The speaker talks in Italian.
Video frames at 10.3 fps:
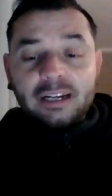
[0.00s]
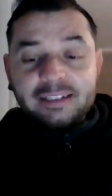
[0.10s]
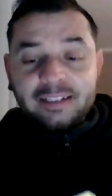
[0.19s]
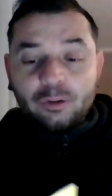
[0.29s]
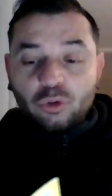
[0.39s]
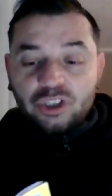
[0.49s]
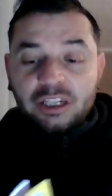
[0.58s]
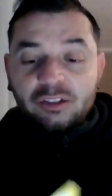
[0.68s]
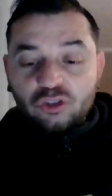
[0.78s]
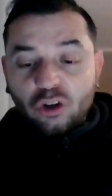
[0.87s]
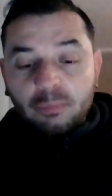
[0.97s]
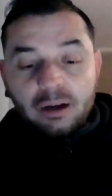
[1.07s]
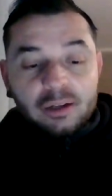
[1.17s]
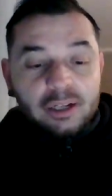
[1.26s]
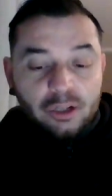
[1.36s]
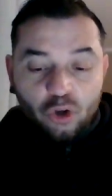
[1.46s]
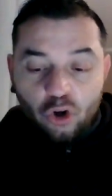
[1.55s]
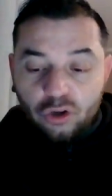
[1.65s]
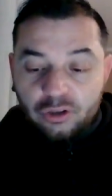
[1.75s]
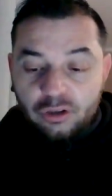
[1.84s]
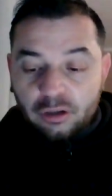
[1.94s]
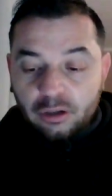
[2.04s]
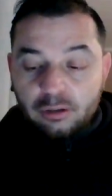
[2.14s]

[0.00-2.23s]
inizia così, insomma, con eh,